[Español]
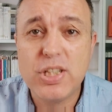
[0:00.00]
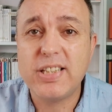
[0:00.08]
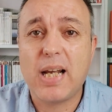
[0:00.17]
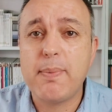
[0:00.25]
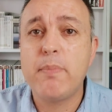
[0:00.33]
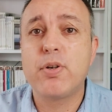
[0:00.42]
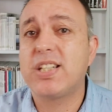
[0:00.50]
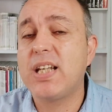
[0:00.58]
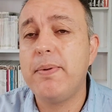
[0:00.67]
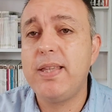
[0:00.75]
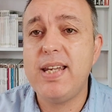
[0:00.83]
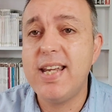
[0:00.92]
si escarbamos de
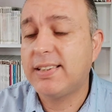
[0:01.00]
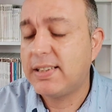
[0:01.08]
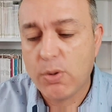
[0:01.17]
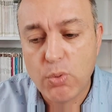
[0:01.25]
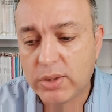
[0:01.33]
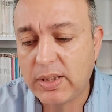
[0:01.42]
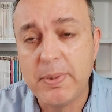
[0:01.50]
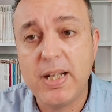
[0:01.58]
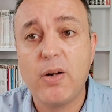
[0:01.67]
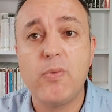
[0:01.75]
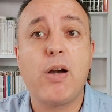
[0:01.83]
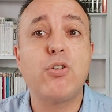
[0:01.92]
Xavi de Iniesta, seguro que también
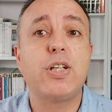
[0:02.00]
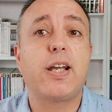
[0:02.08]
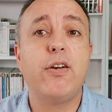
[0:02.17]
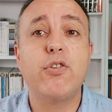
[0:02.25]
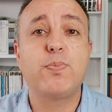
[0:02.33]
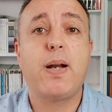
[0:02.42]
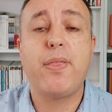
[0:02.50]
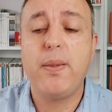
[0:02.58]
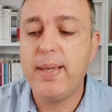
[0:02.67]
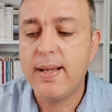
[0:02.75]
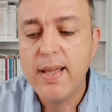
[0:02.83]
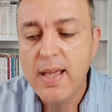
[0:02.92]
hay alguna cosa que no nos parece
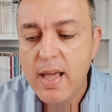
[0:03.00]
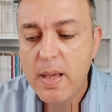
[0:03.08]
bien,